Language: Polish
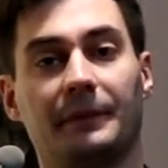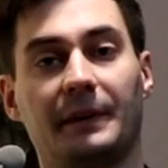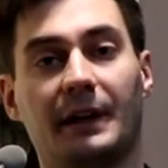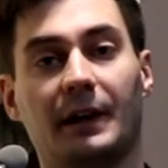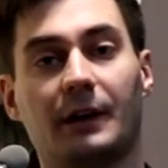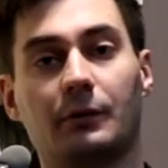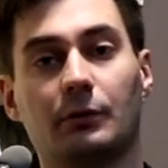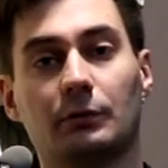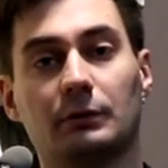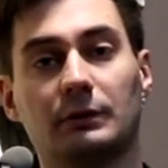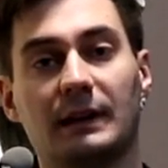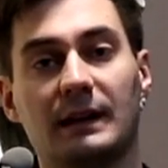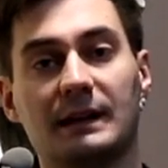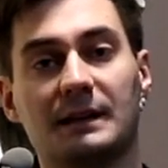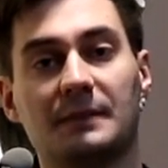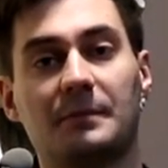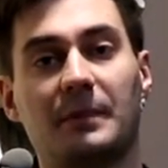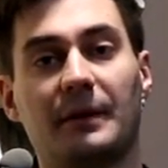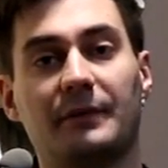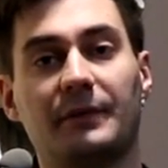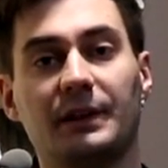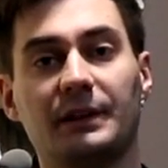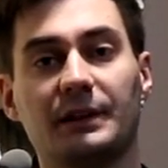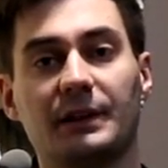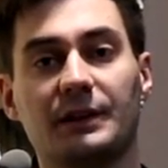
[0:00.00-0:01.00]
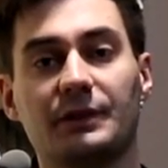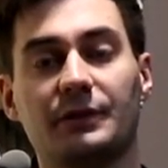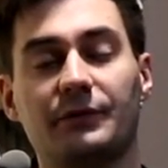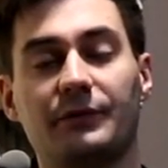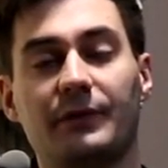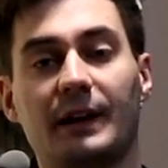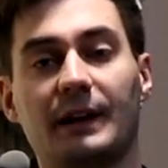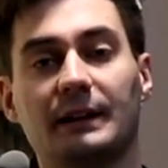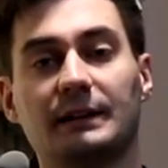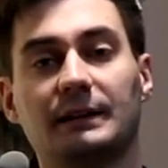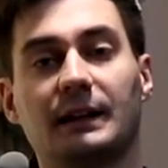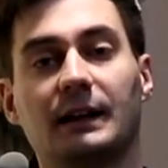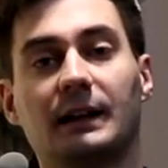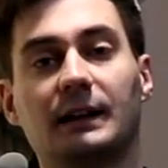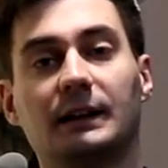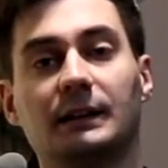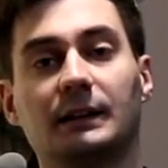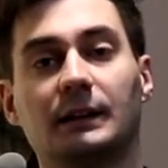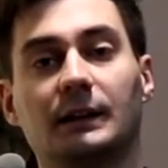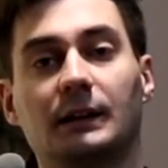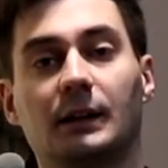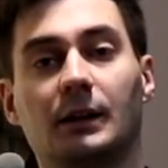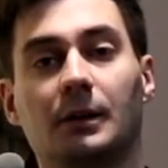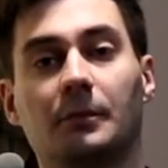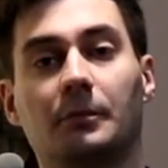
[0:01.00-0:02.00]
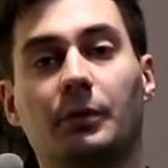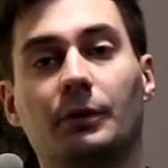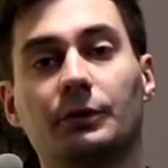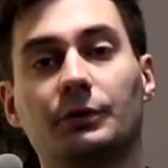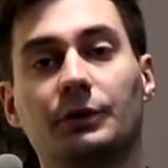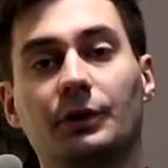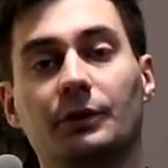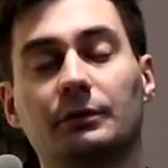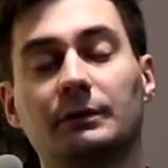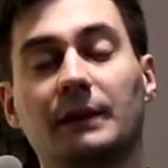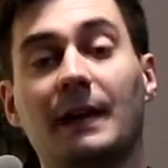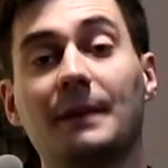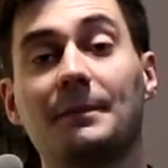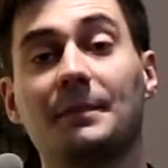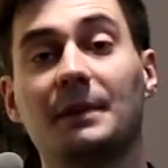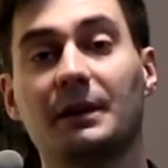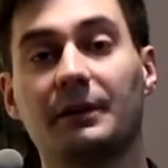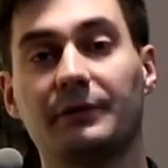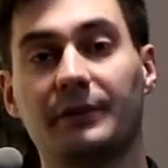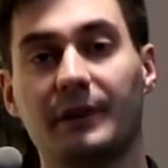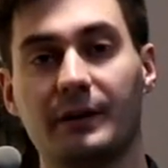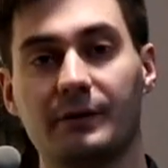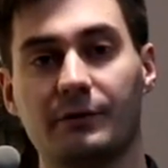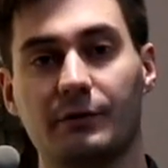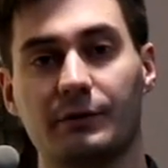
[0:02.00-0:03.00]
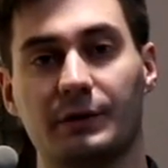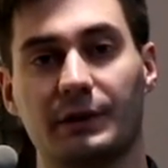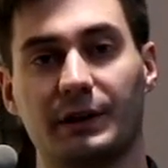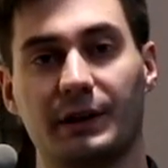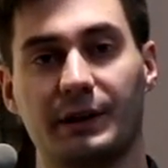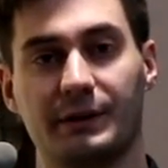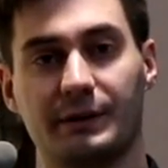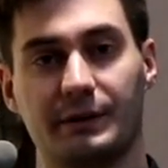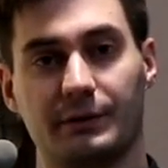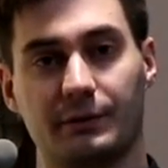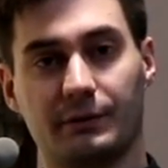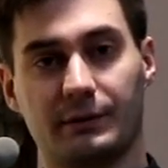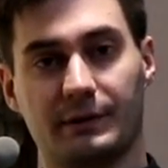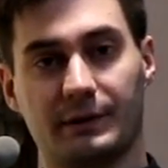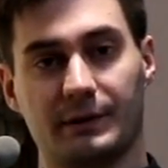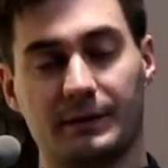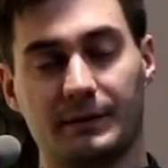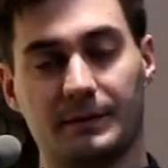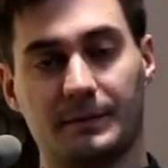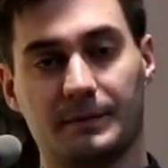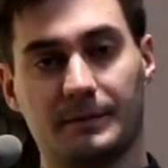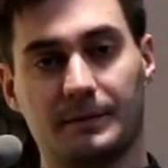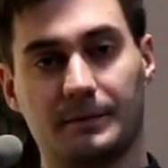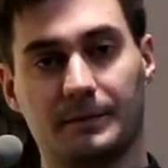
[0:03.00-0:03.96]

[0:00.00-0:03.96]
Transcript: jaką dla zbawienia świata podjął najpierw Jezus Chrystus,